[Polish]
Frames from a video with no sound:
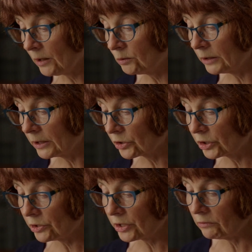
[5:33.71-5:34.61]
których
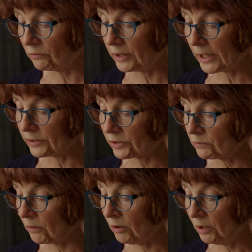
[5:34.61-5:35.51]
życie
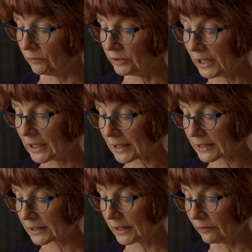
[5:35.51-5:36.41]
uwięzło w
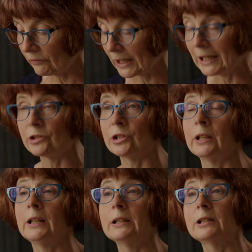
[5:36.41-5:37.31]
niejasnej
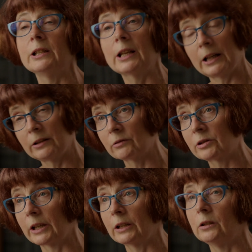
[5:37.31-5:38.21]
frazie
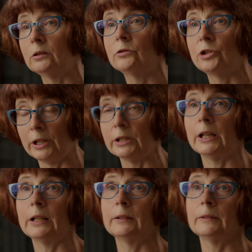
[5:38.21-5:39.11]
znikającego cienia.